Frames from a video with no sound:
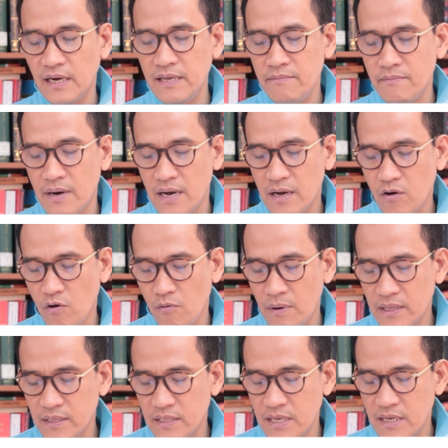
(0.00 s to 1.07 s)

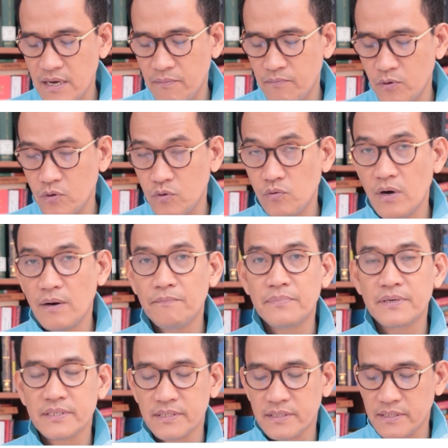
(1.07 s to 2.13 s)

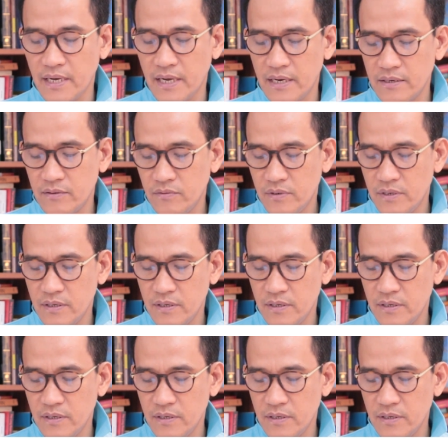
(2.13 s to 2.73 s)
5,32 persen.